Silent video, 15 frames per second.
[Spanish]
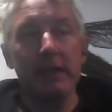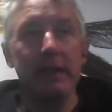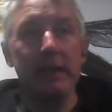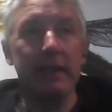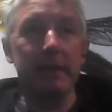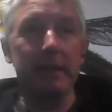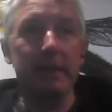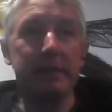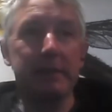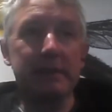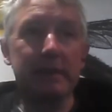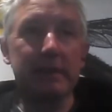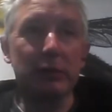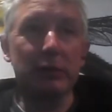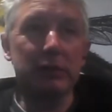eh,
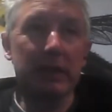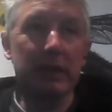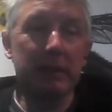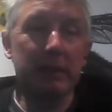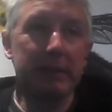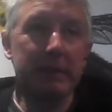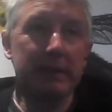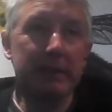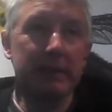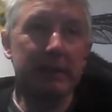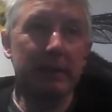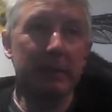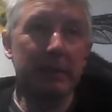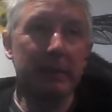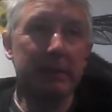presentando esta carpeta y
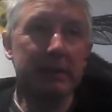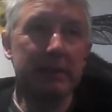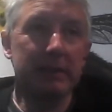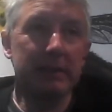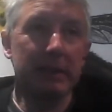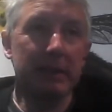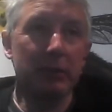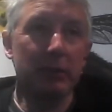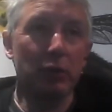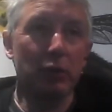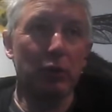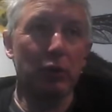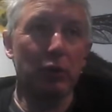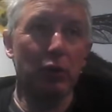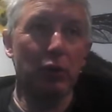también presentando
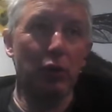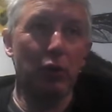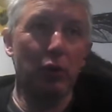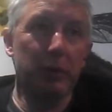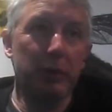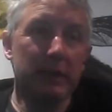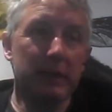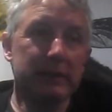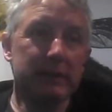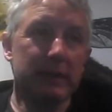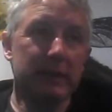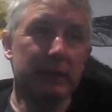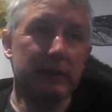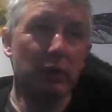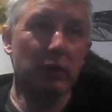obras
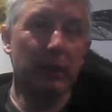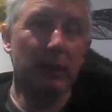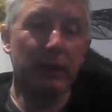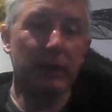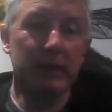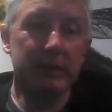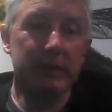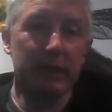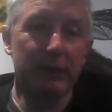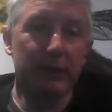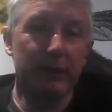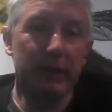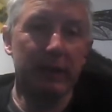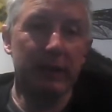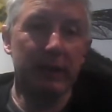cartográficas en la
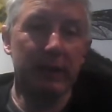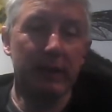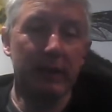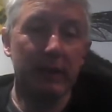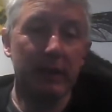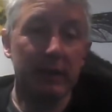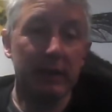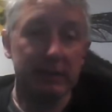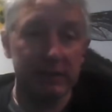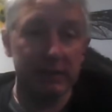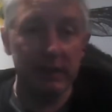Feria de Dallas,